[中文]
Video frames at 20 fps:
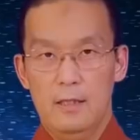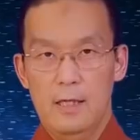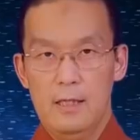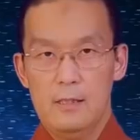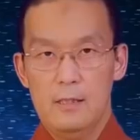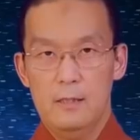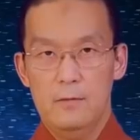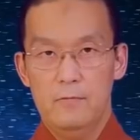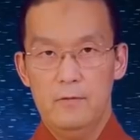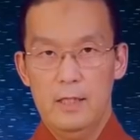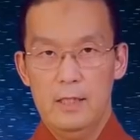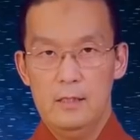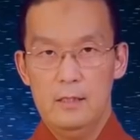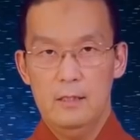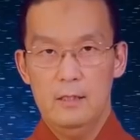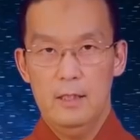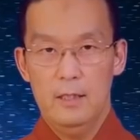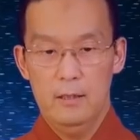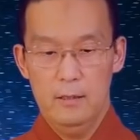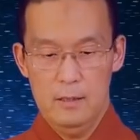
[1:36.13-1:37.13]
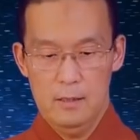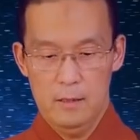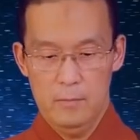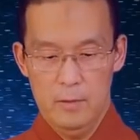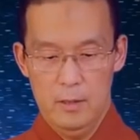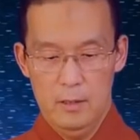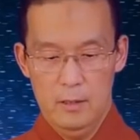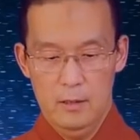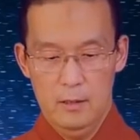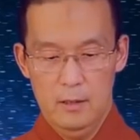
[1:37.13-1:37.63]
大圣发心，它有一个什
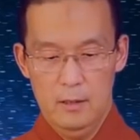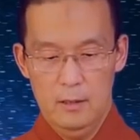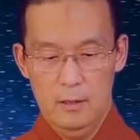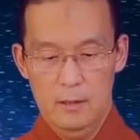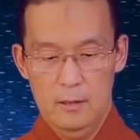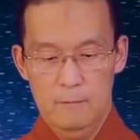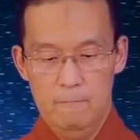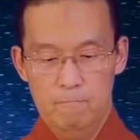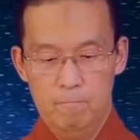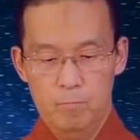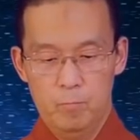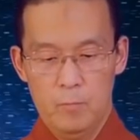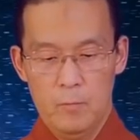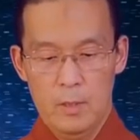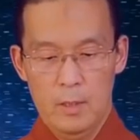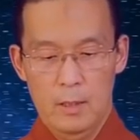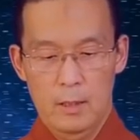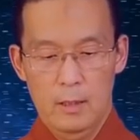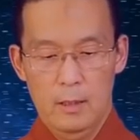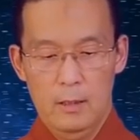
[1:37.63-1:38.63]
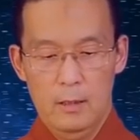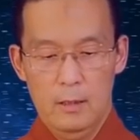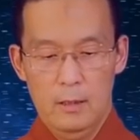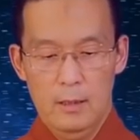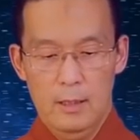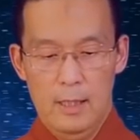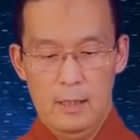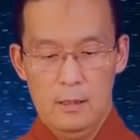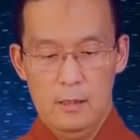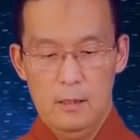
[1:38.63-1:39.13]
么特点呢？
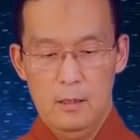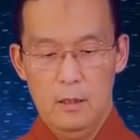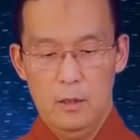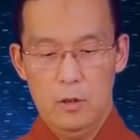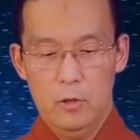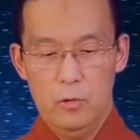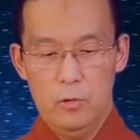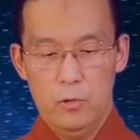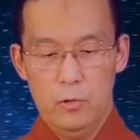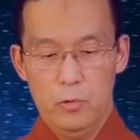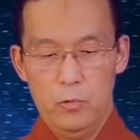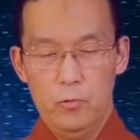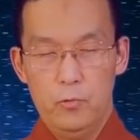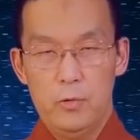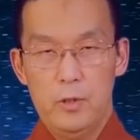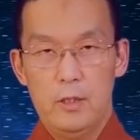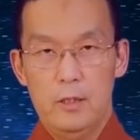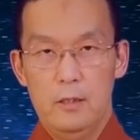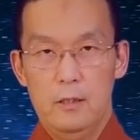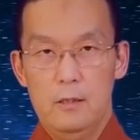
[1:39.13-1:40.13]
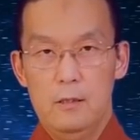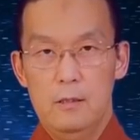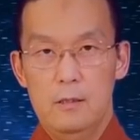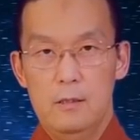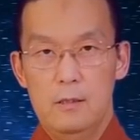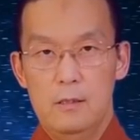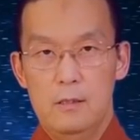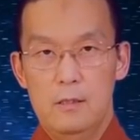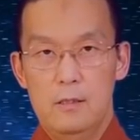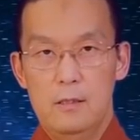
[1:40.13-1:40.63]
它是能够出生
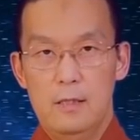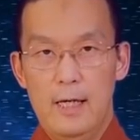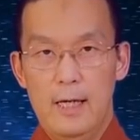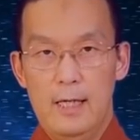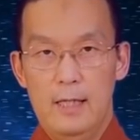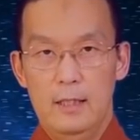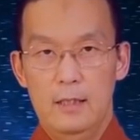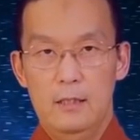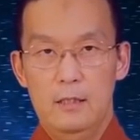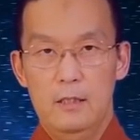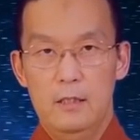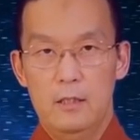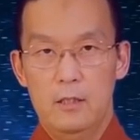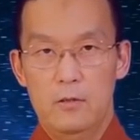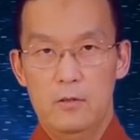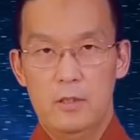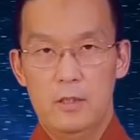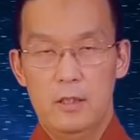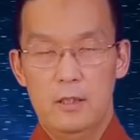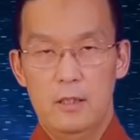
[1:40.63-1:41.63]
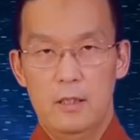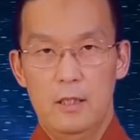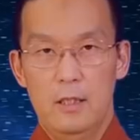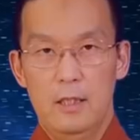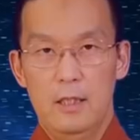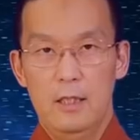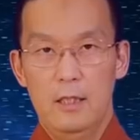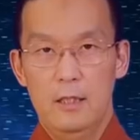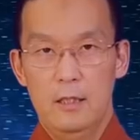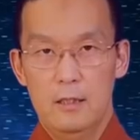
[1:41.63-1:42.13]
自他一切有情的
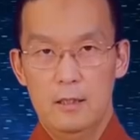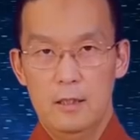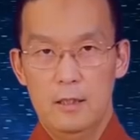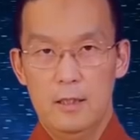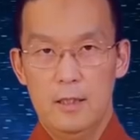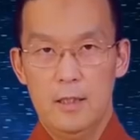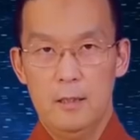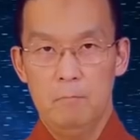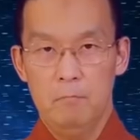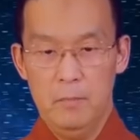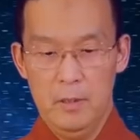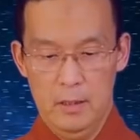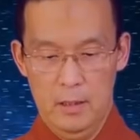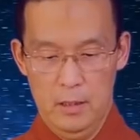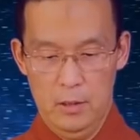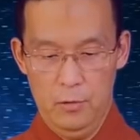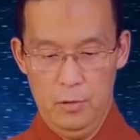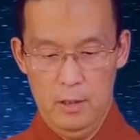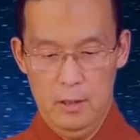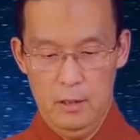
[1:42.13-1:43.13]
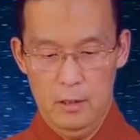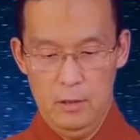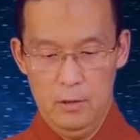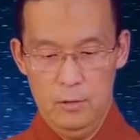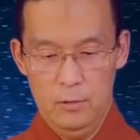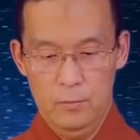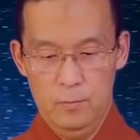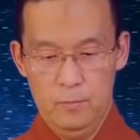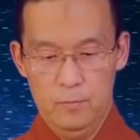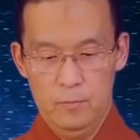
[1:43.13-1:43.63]
利乐的根本的源
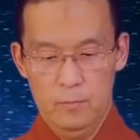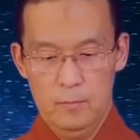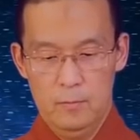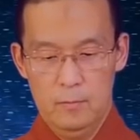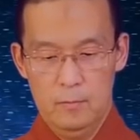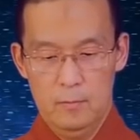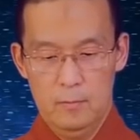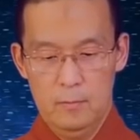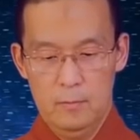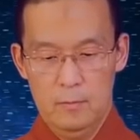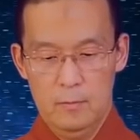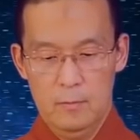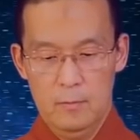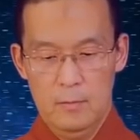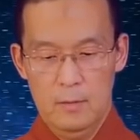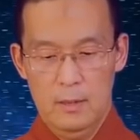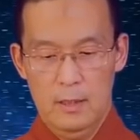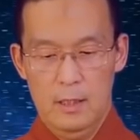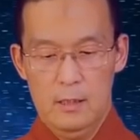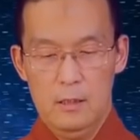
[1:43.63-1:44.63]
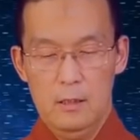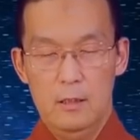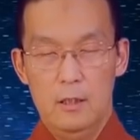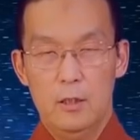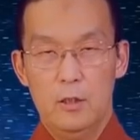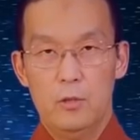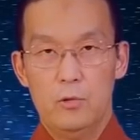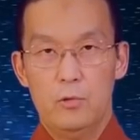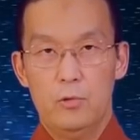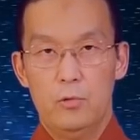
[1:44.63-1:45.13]
头，它是
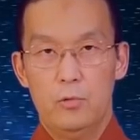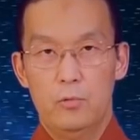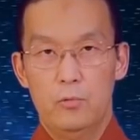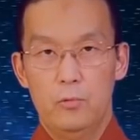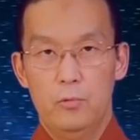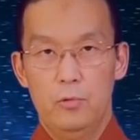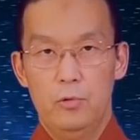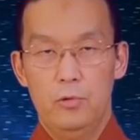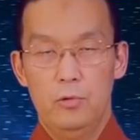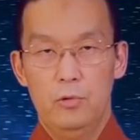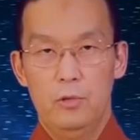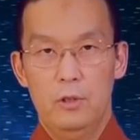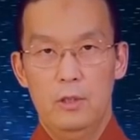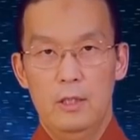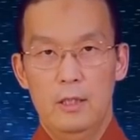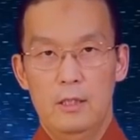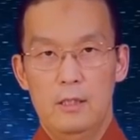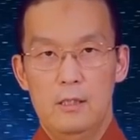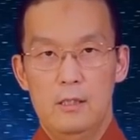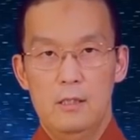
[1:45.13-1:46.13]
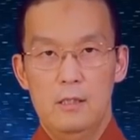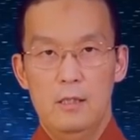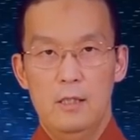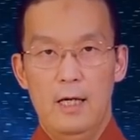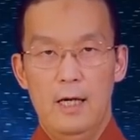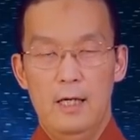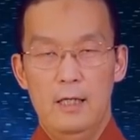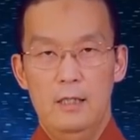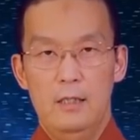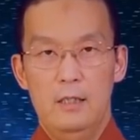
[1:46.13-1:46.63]
能够除去自
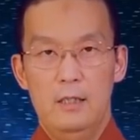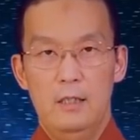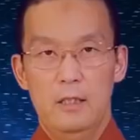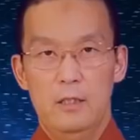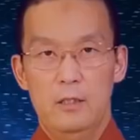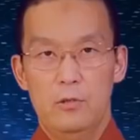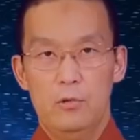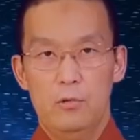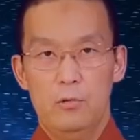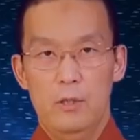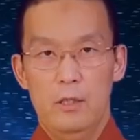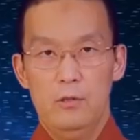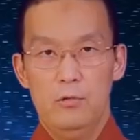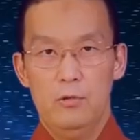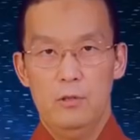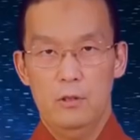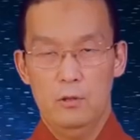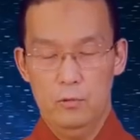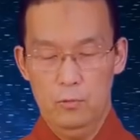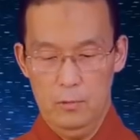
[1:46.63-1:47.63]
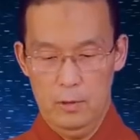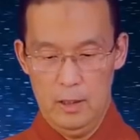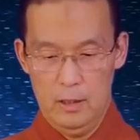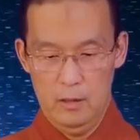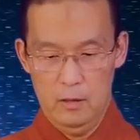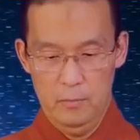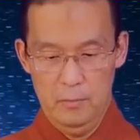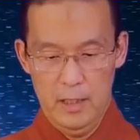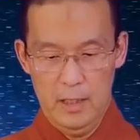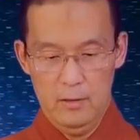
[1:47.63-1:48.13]
他一切衰损苦恼
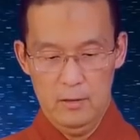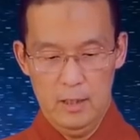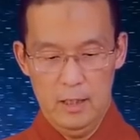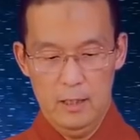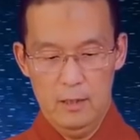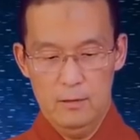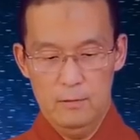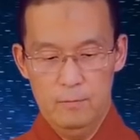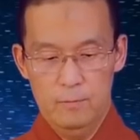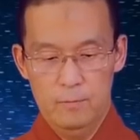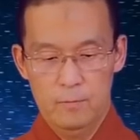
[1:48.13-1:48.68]
的妙药，